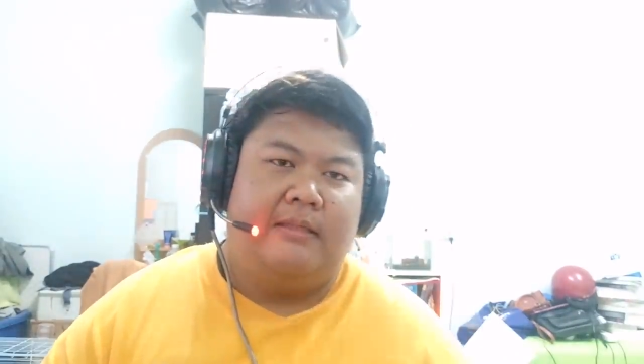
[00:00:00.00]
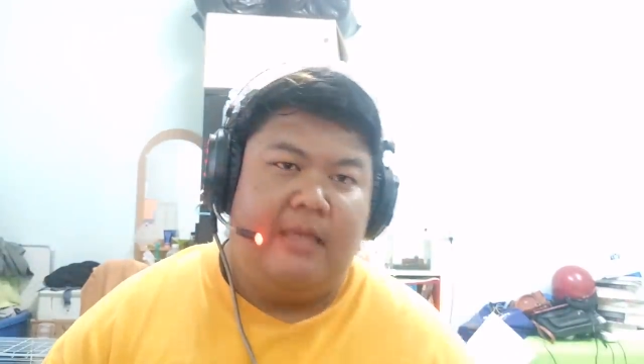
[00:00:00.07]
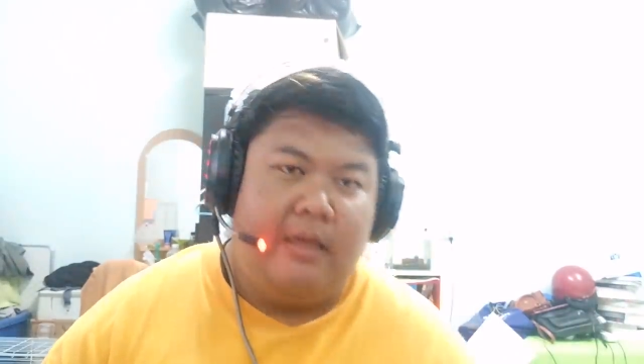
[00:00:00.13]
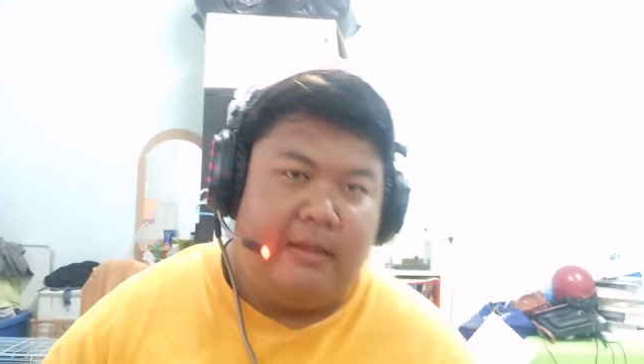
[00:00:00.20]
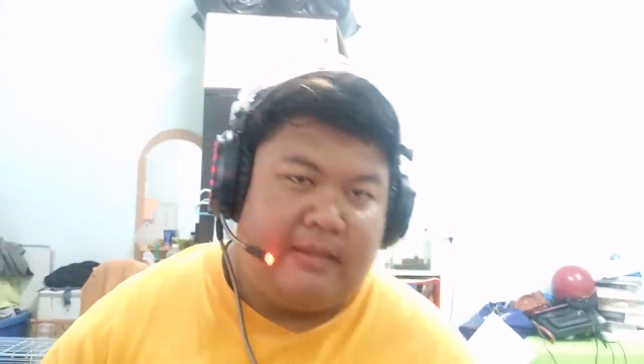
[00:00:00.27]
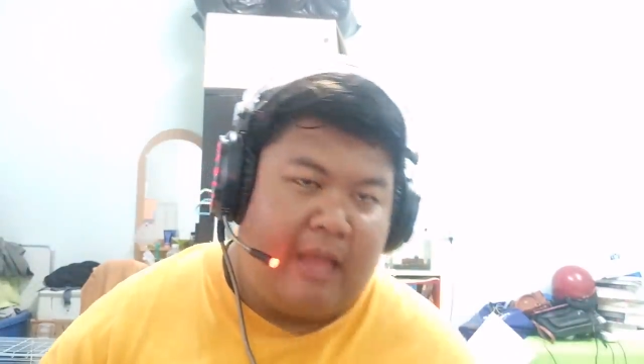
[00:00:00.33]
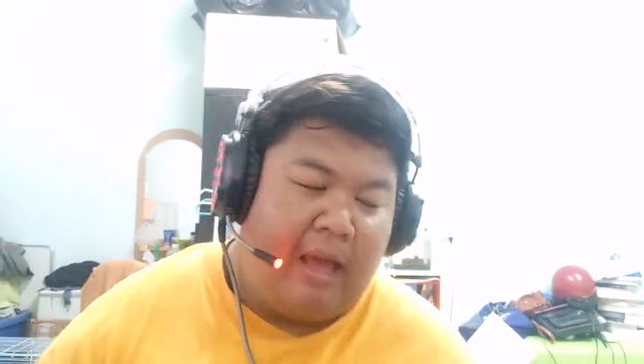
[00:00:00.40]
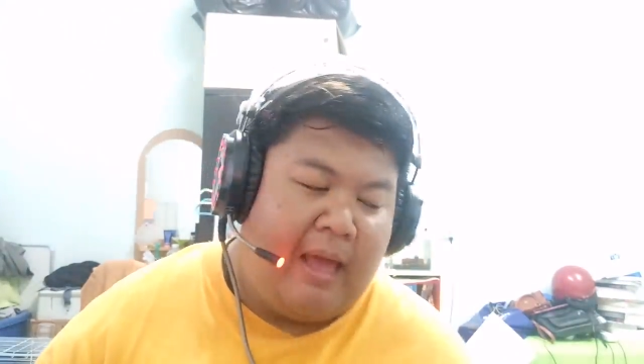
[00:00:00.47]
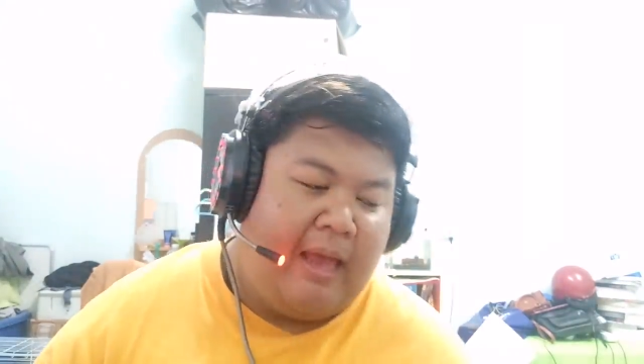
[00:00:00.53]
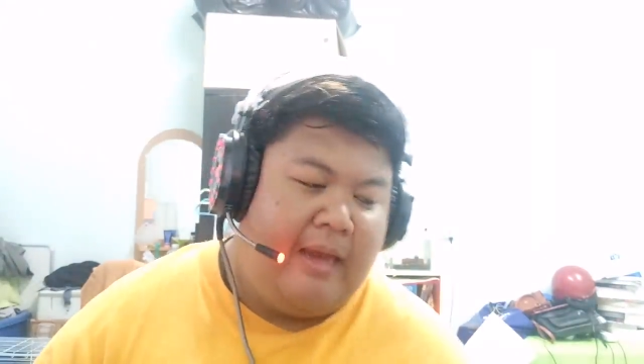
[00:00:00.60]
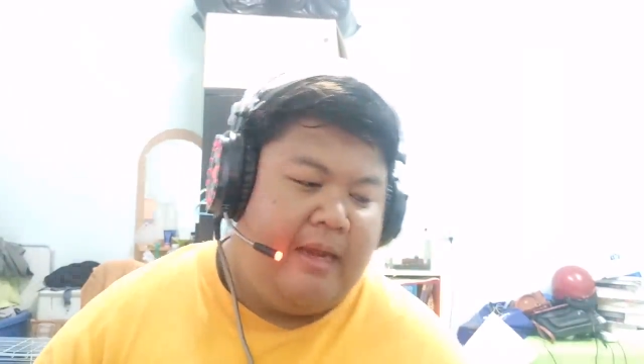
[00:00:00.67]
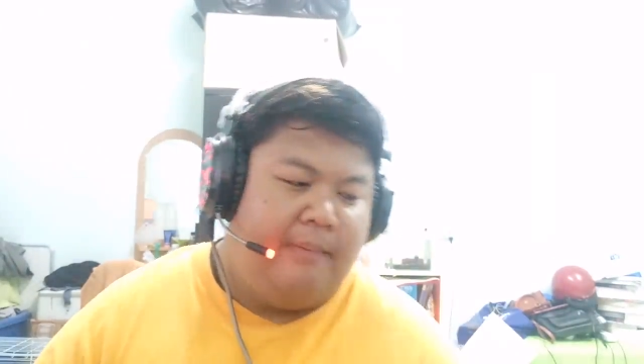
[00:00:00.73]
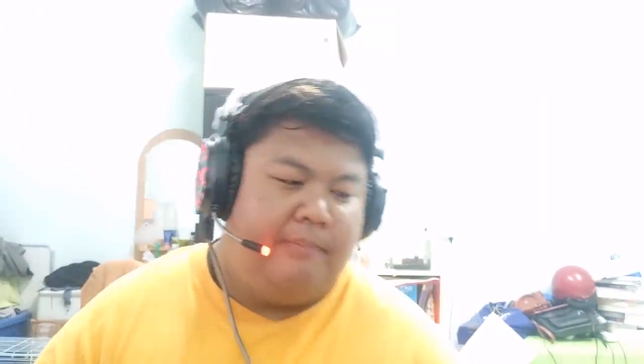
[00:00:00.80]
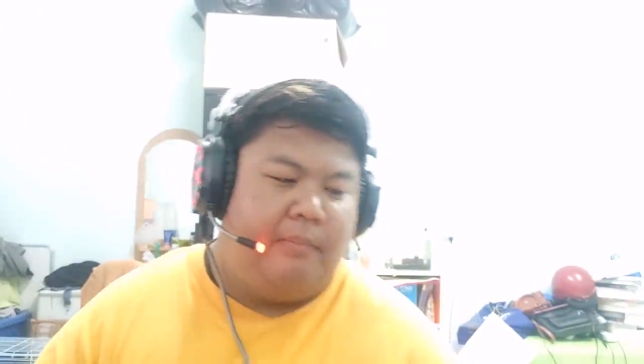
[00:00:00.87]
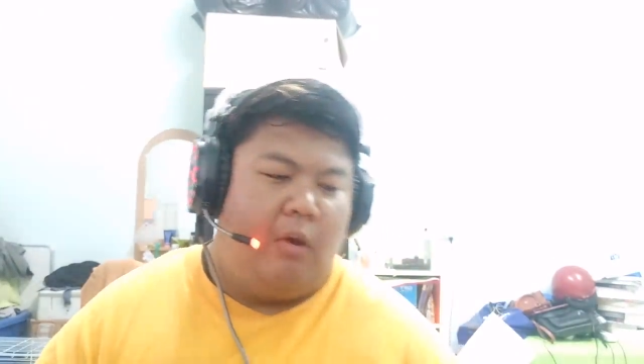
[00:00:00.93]
ที่ได้ตาย
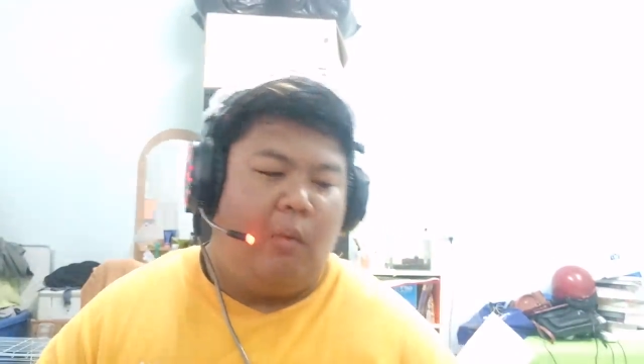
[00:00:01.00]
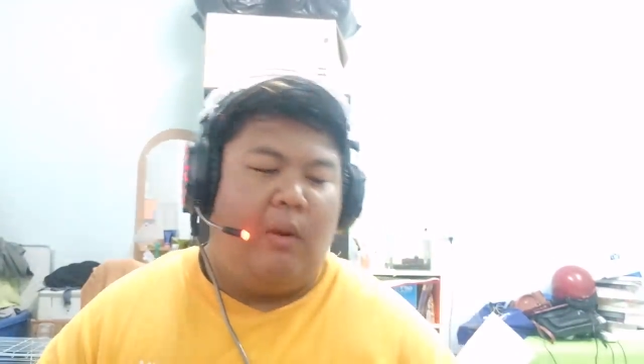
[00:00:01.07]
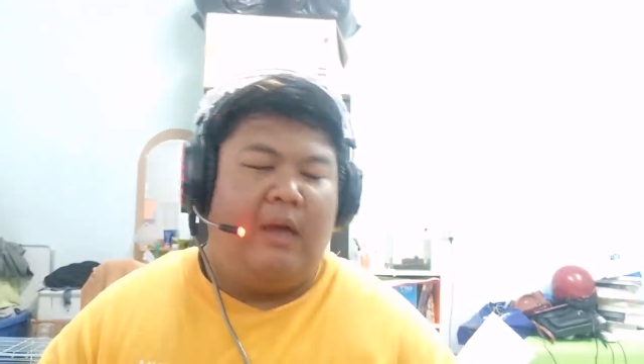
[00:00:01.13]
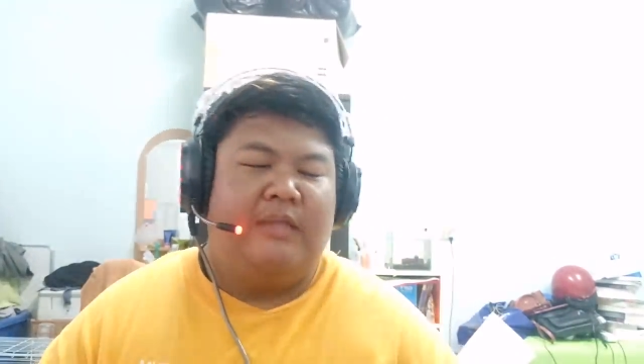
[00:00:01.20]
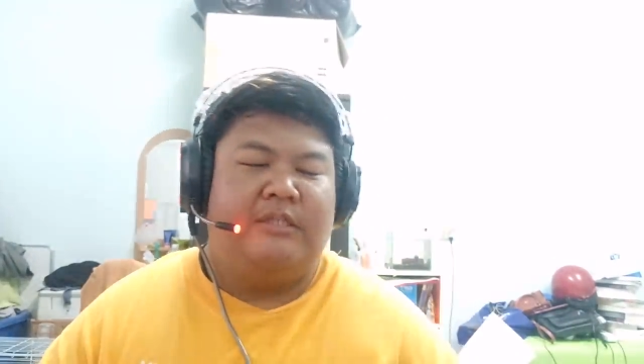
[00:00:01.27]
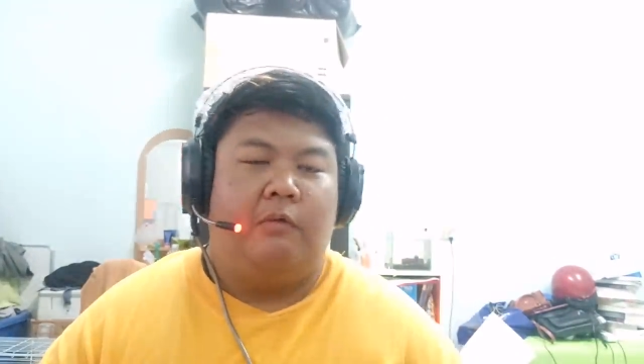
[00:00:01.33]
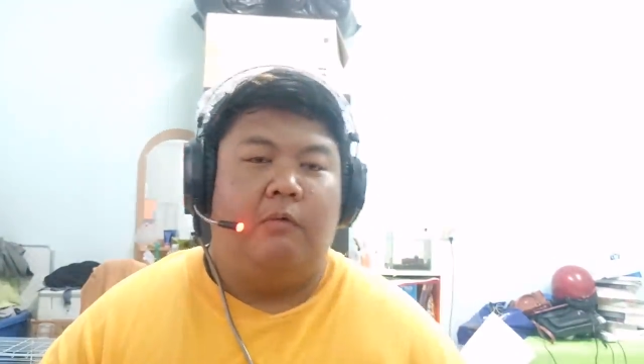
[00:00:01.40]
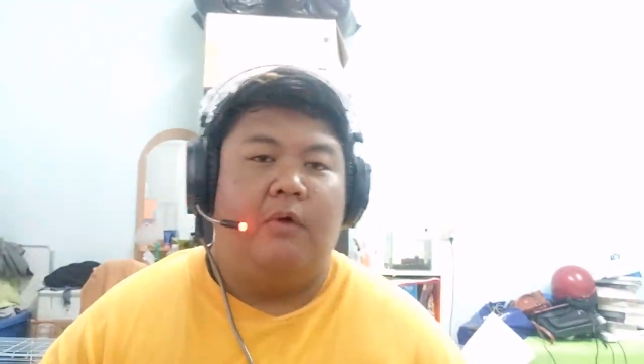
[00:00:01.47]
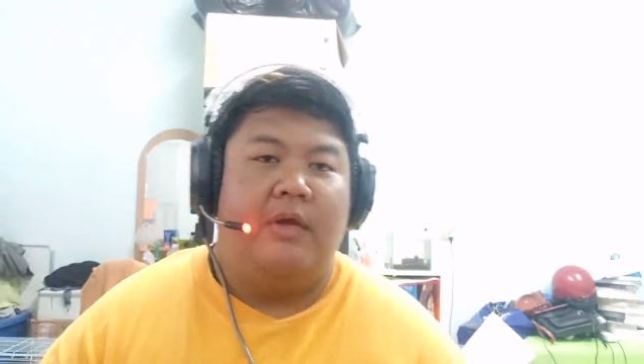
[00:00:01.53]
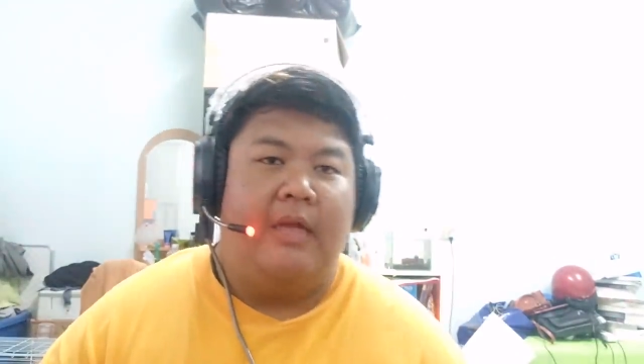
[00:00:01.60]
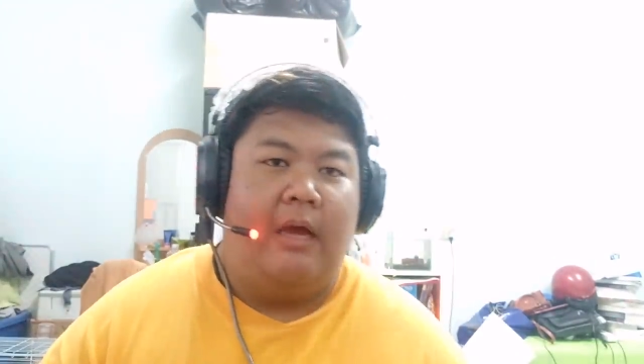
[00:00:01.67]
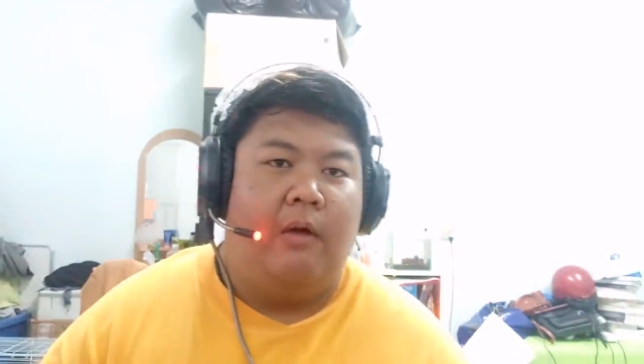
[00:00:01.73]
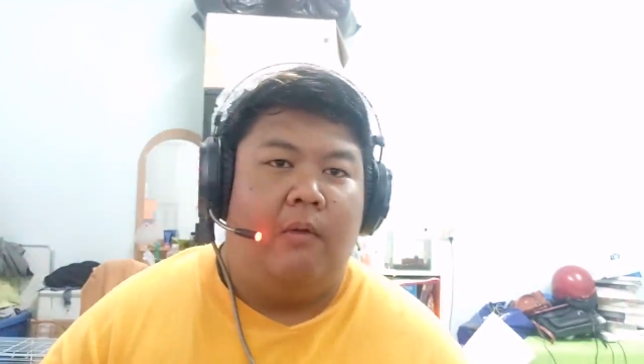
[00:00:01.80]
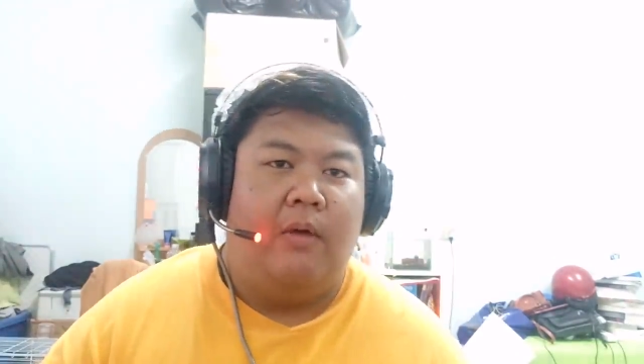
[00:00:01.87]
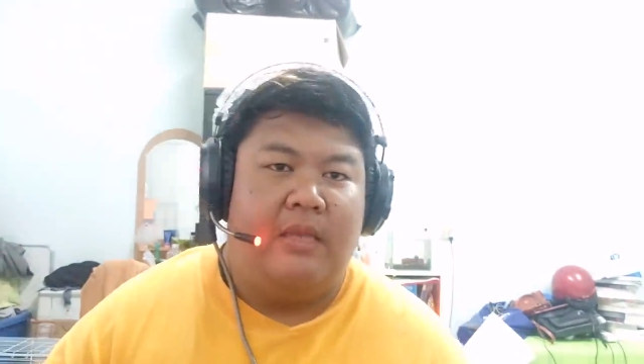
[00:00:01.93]
นะครับเพราะว่าสังเวยเอา